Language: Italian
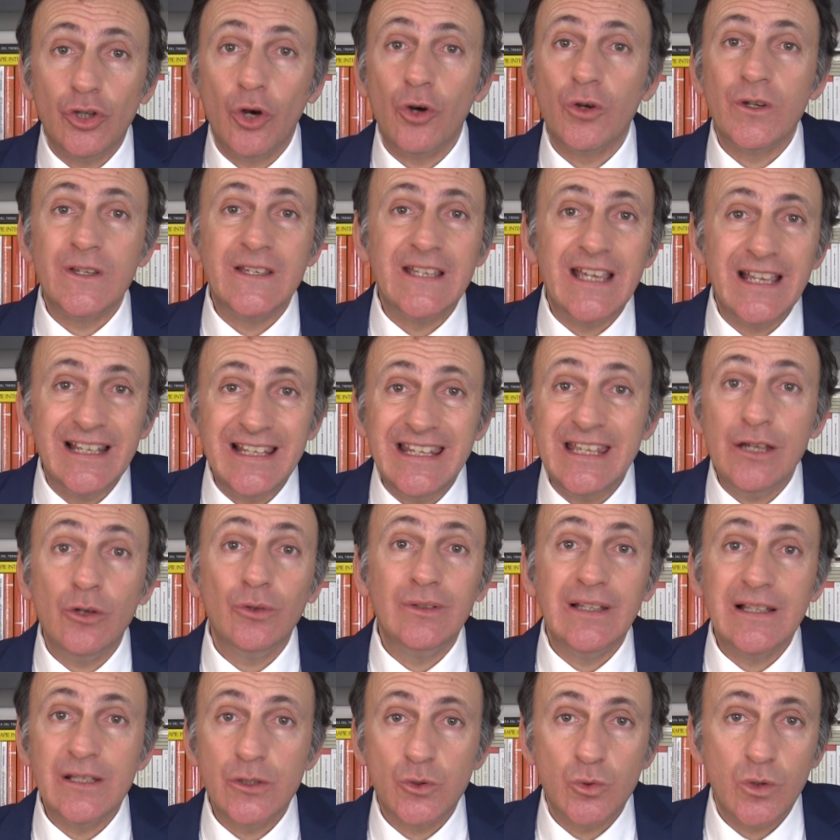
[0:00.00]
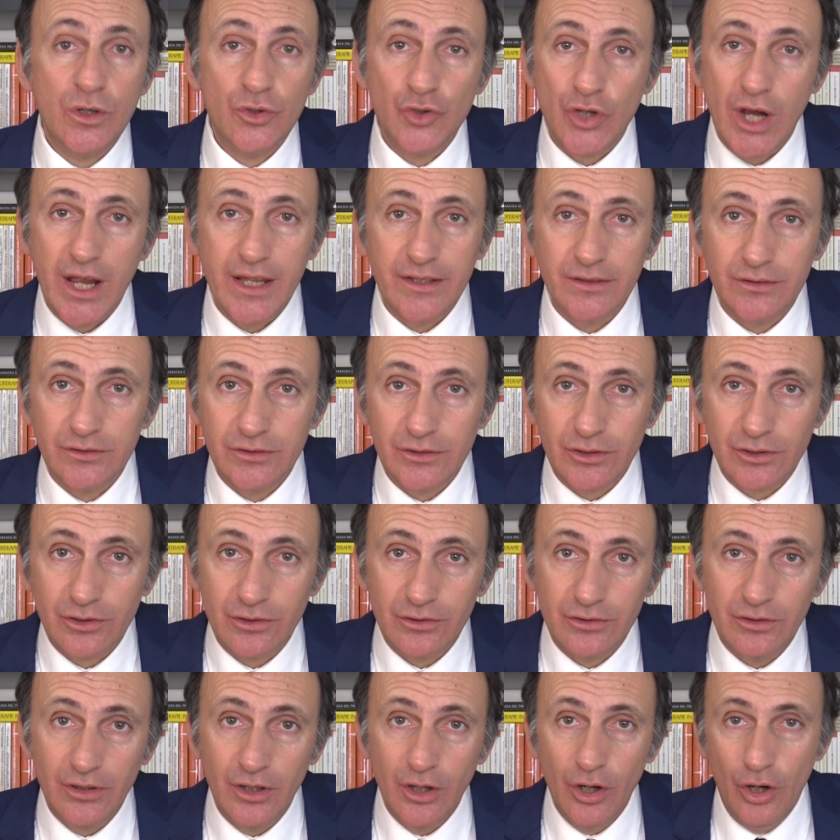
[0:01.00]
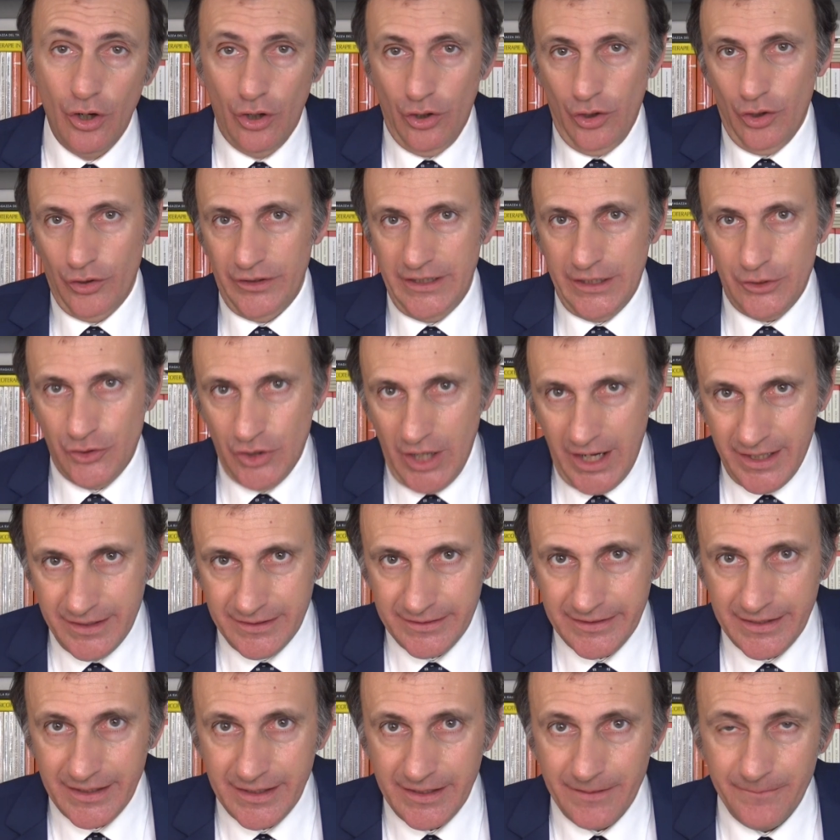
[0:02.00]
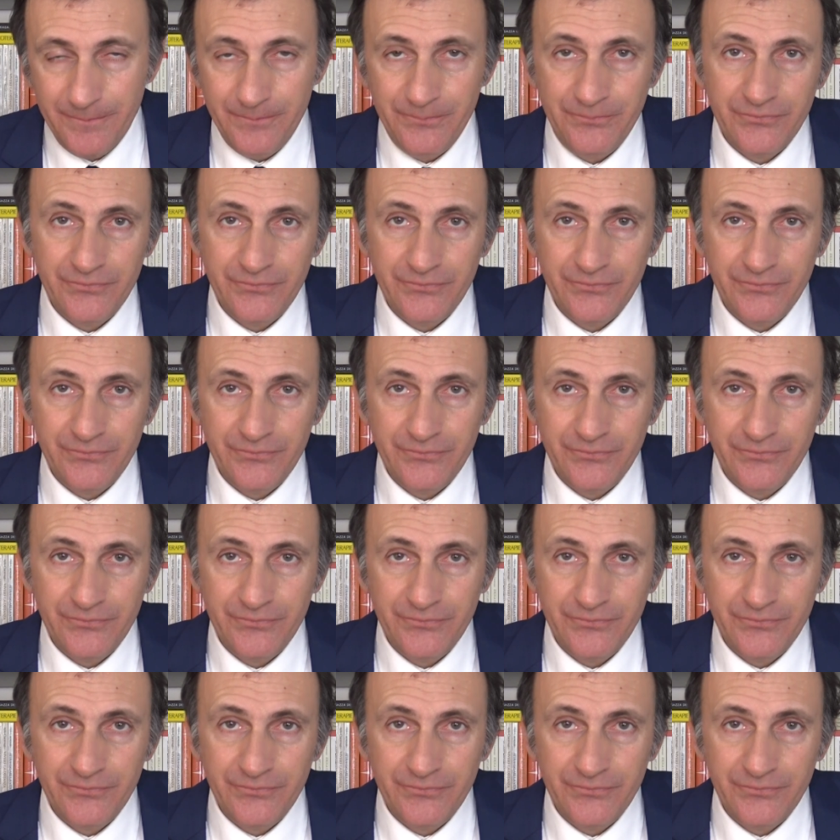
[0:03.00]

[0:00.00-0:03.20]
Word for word: toglie l'io dal suo centro, lo decentra.